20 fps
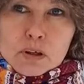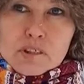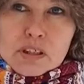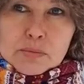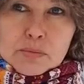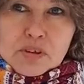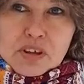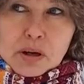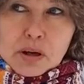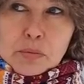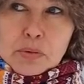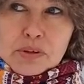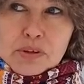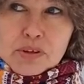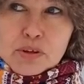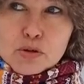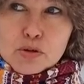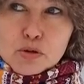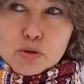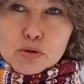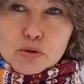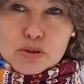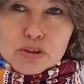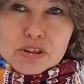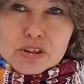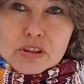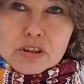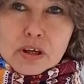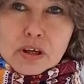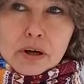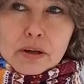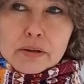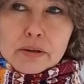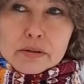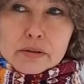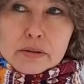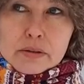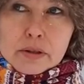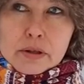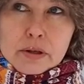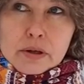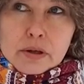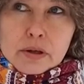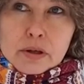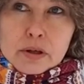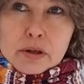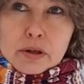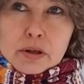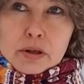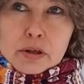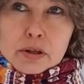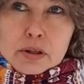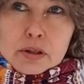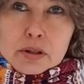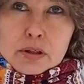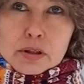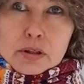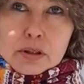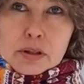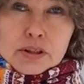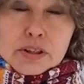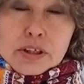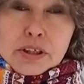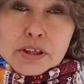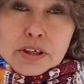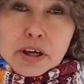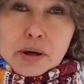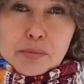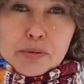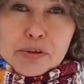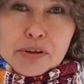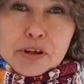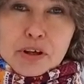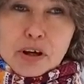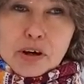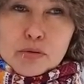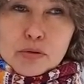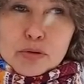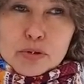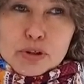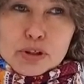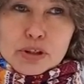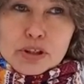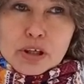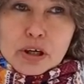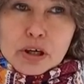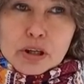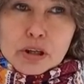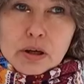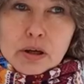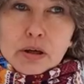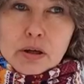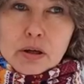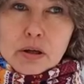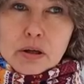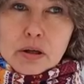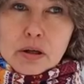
где меня бы никто не знал, где я бы никого не знала,